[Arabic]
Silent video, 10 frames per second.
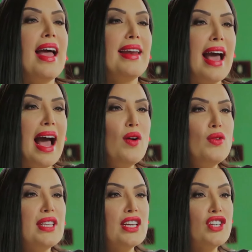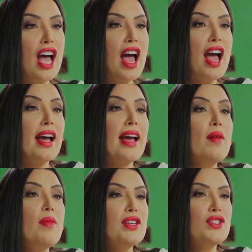انا عاوزه شقه
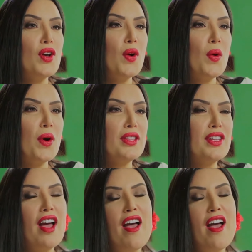خمس اوض